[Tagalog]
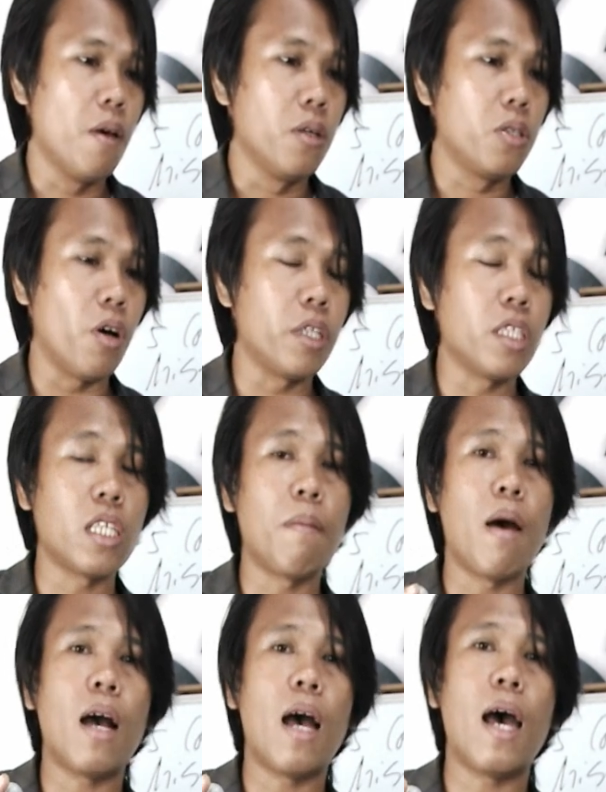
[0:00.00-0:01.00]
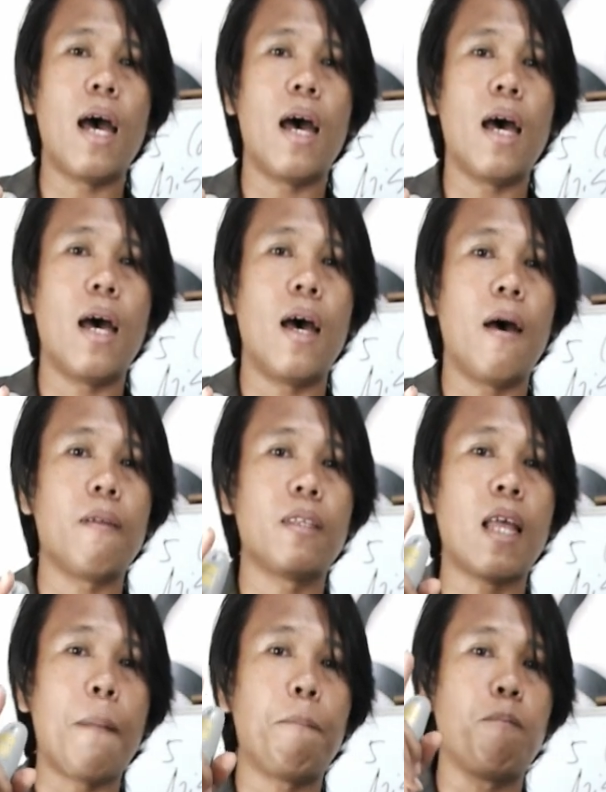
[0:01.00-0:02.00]
So, isa sa mga
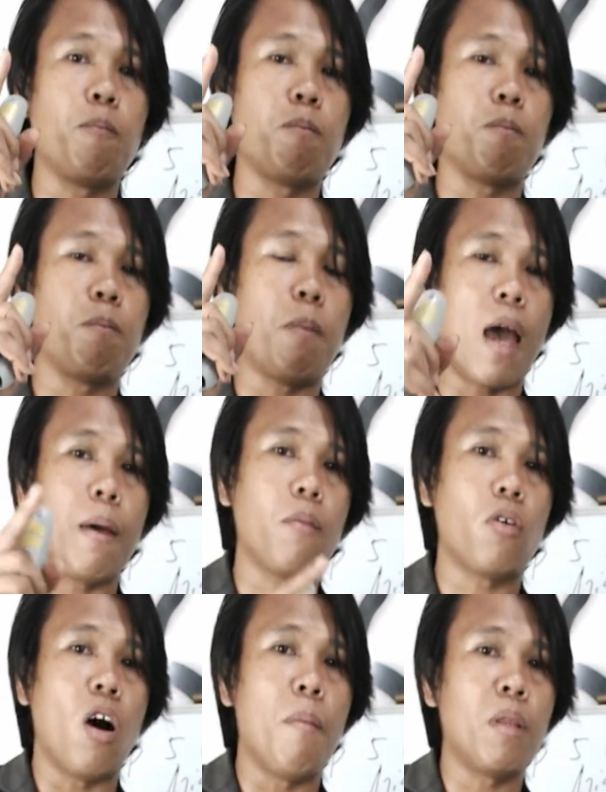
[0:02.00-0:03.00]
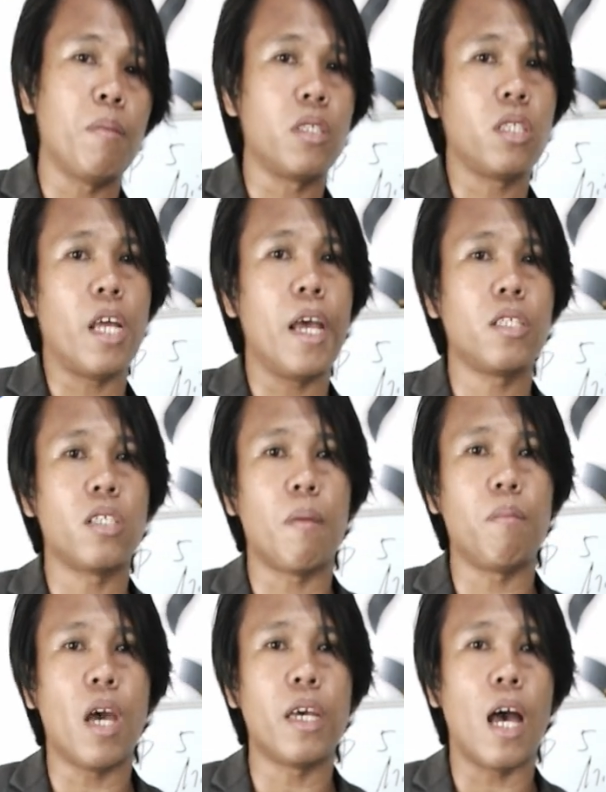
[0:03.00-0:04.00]
top 5 common mistakes ng
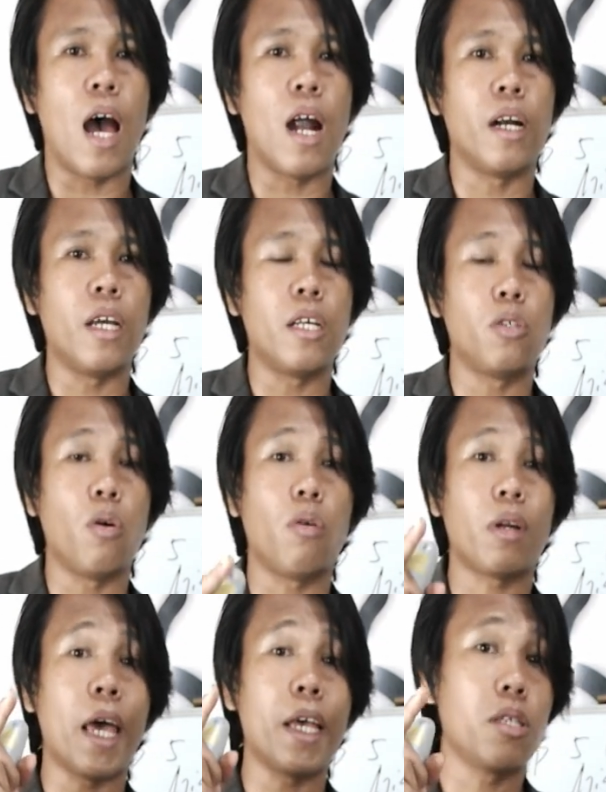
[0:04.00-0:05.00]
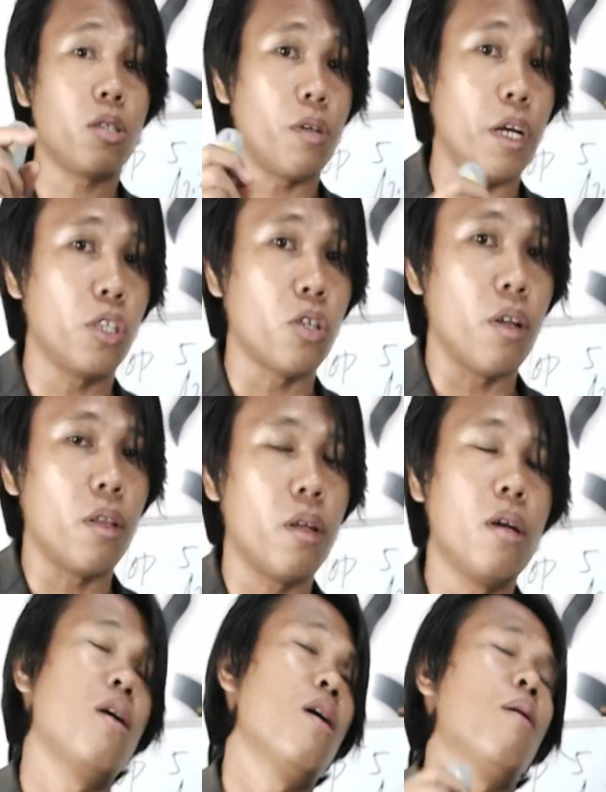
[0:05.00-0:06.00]
BIR is yung registration.
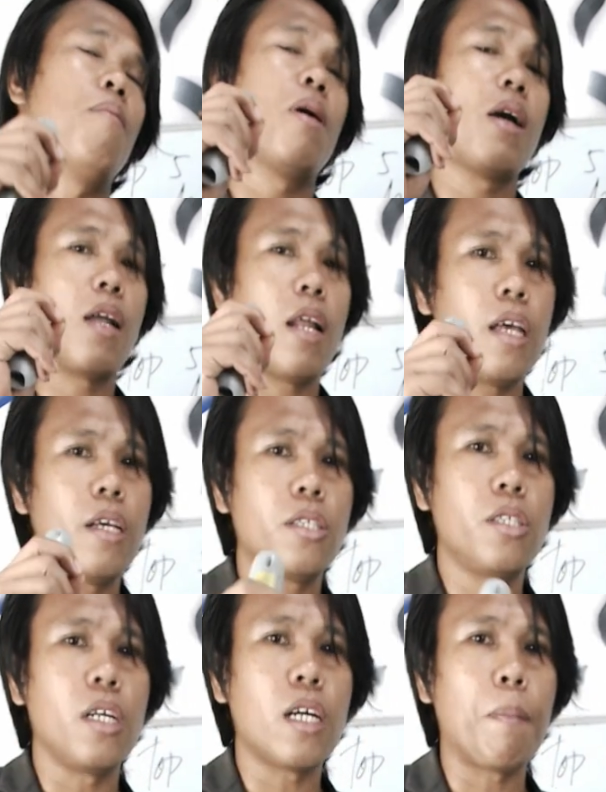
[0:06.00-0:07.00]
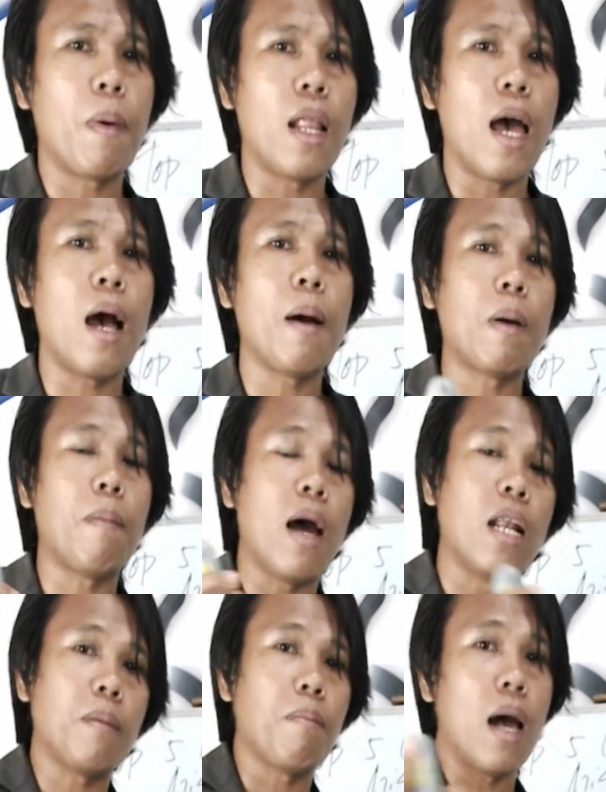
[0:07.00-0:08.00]
Mag-register ka pa lang,
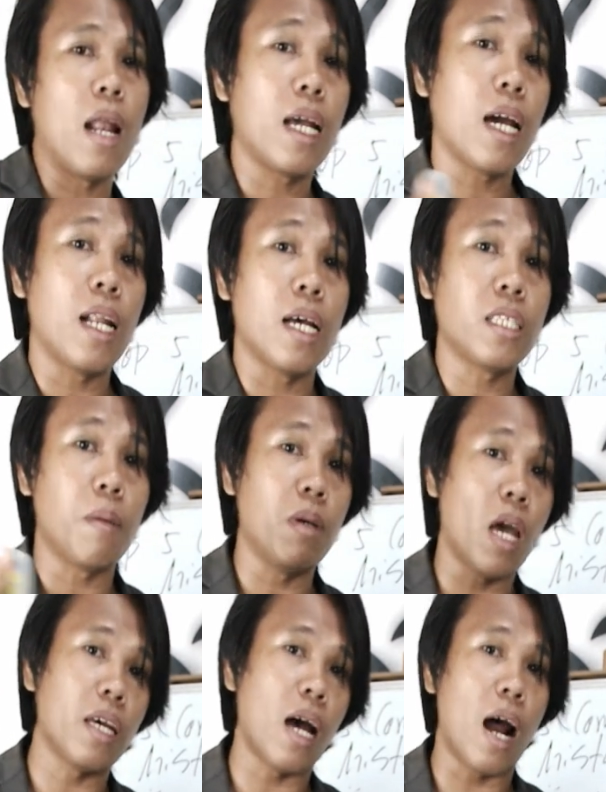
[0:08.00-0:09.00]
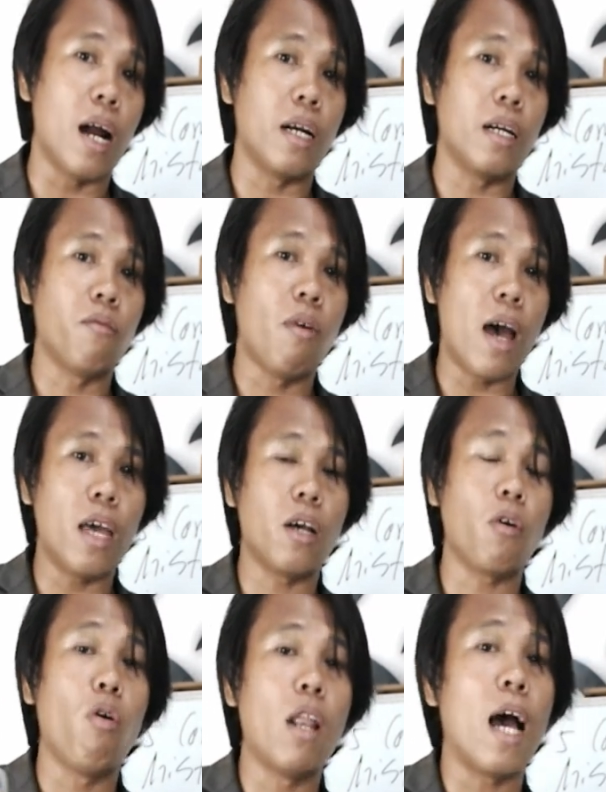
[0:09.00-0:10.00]
pabalik-balik ka na sa BIR. Why?
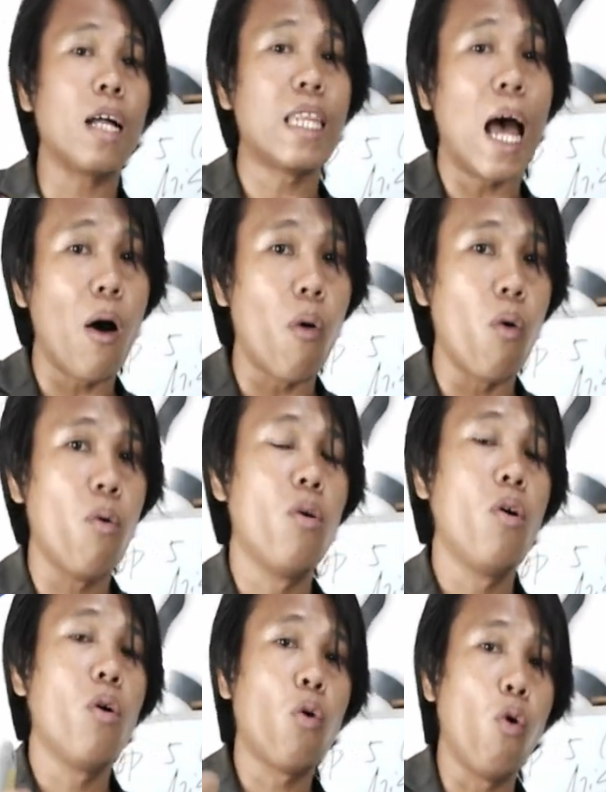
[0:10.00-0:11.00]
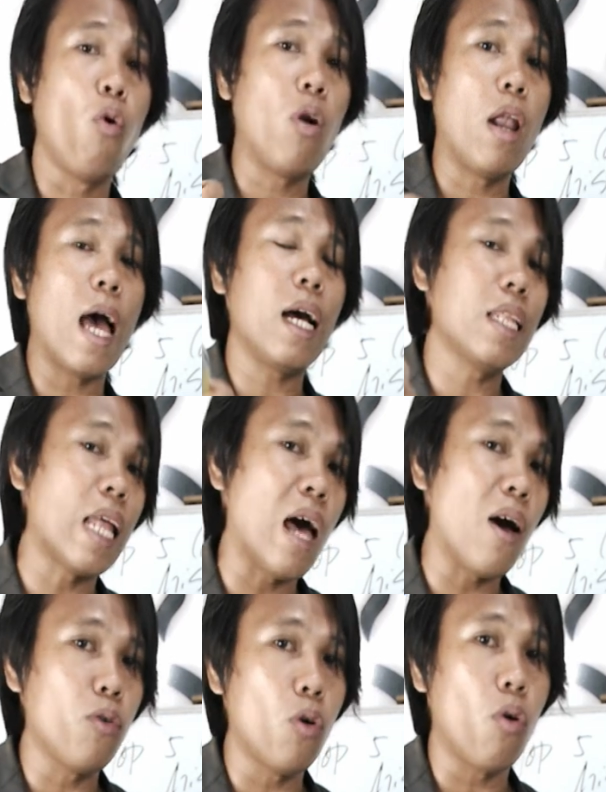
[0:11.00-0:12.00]
Kulang daw. Kulang
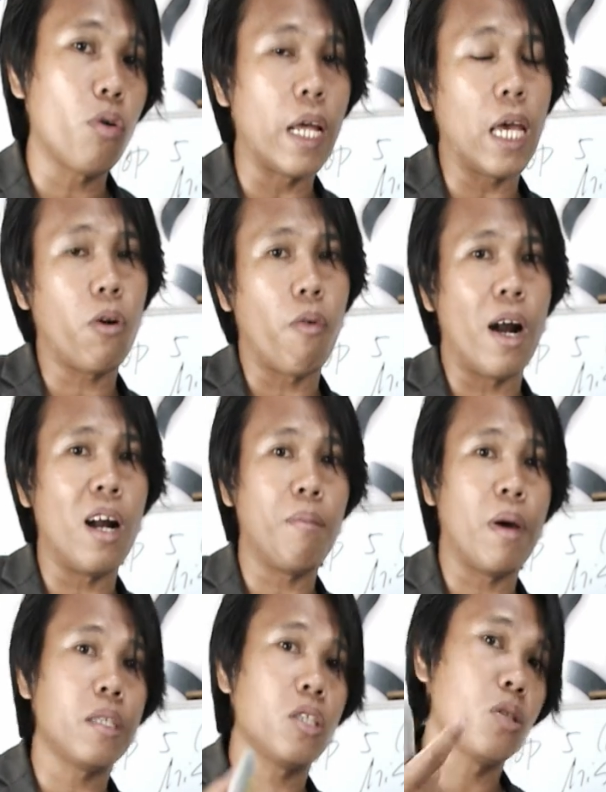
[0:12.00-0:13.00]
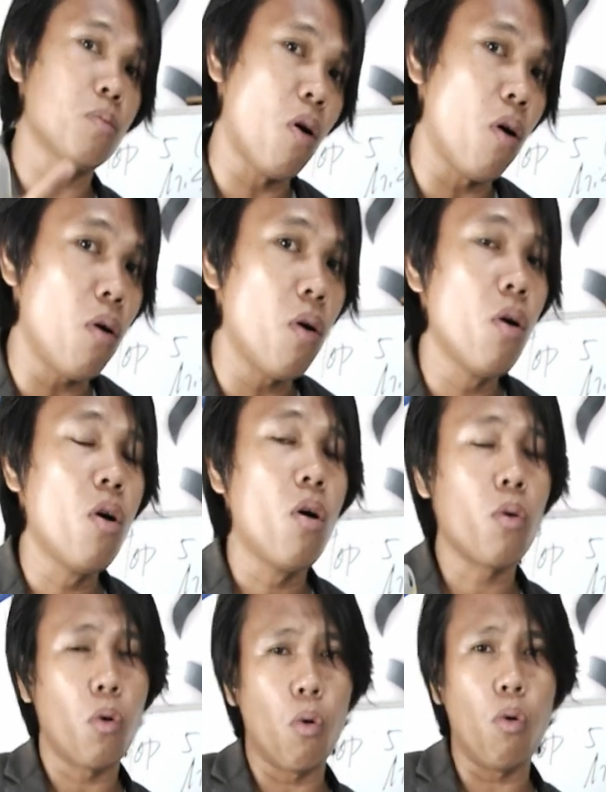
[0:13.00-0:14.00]
daw yung requirements mo,
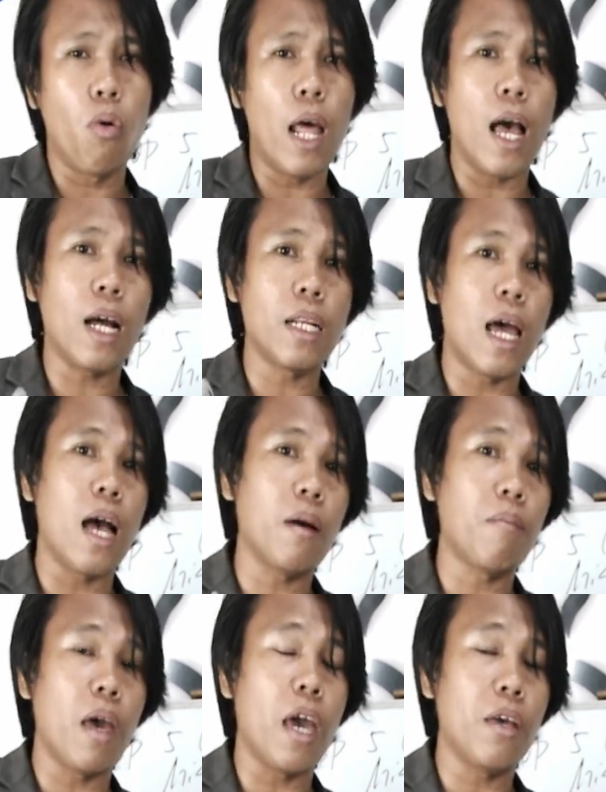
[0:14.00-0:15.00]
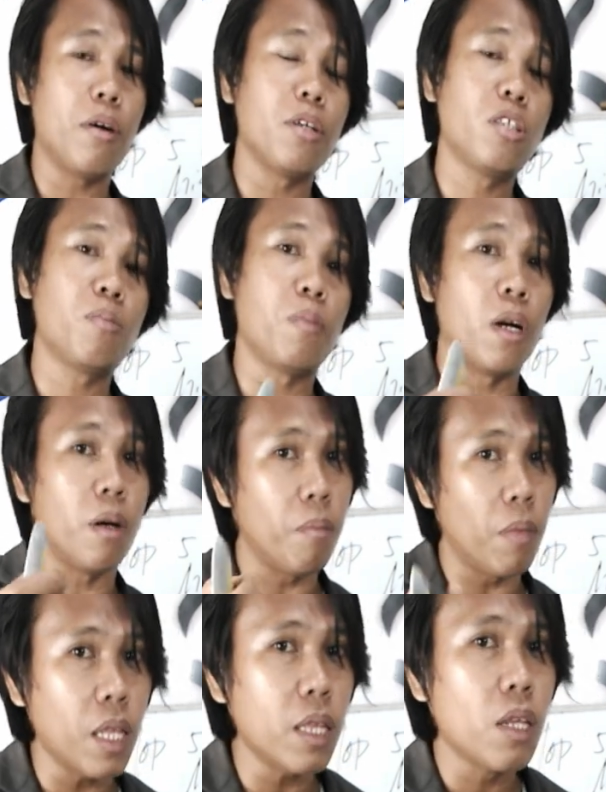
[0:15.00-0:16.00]
kulang ng mayor's
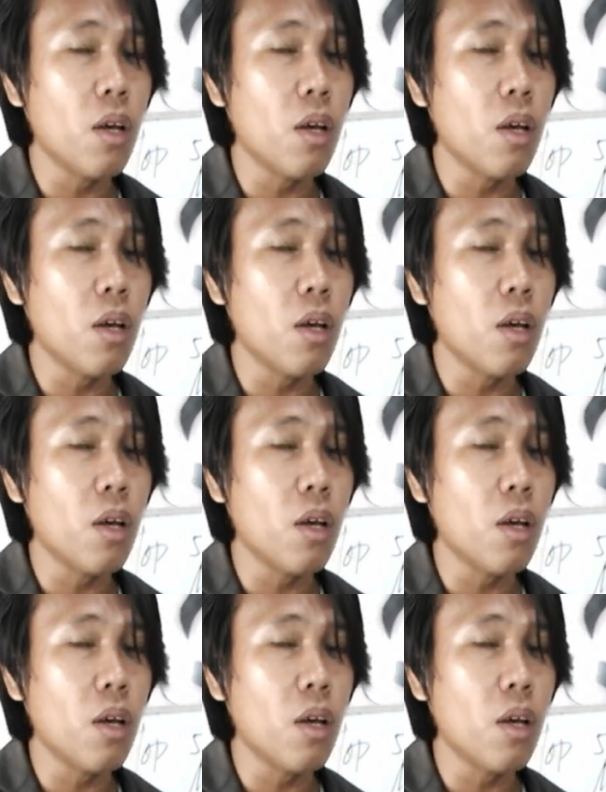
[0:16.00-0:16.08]
permit,